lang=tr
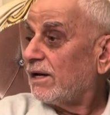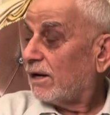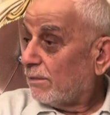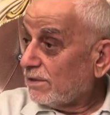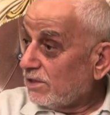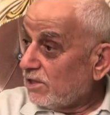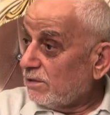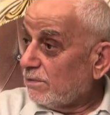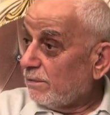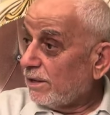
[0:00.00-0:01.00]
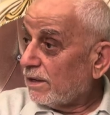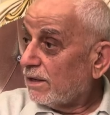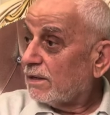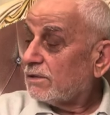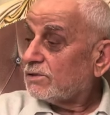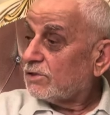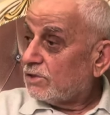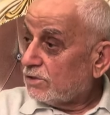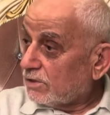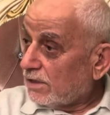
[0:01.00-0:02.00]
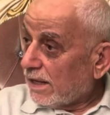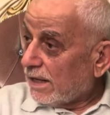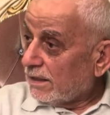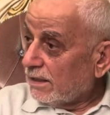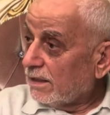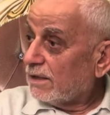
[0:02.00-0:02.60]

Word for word: Ama dediğim gibi zikirden